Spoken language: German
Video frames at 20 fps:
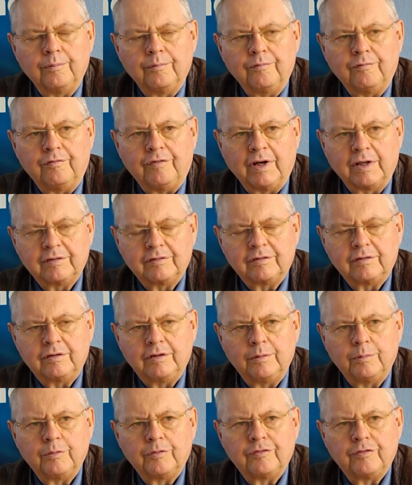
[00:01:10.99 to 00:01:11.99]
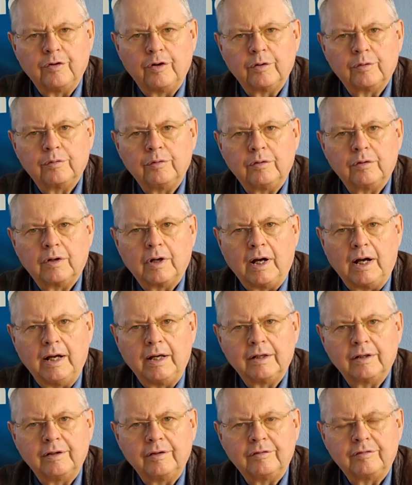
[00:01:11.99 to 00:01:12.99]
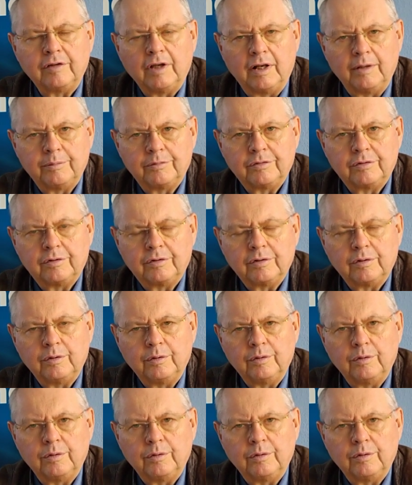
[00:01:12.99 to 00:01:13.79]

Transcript: was die Bevölkerung eigentlich selbst